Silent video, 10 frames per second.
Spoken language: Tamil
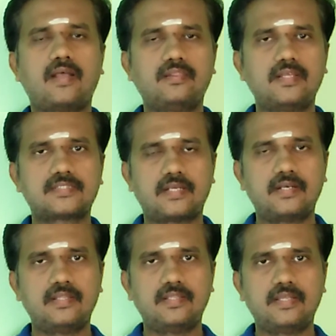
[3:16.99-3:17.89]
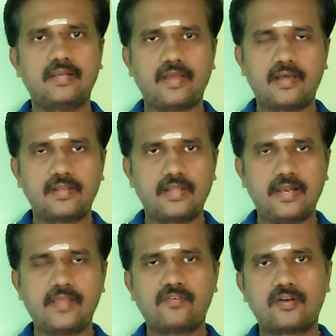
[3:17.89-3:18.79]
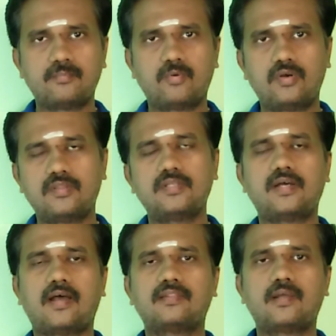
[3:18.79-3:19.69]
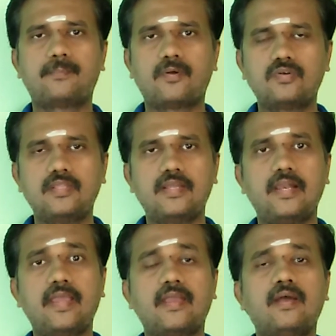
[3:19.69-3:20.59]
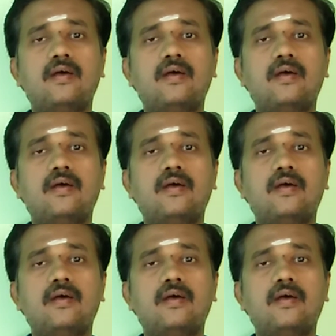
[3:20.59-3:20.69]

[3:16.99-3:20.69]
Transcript: அந்த சந்நிதியின் அருகிலே வரும்பொழுது அந்த பகுதியிலே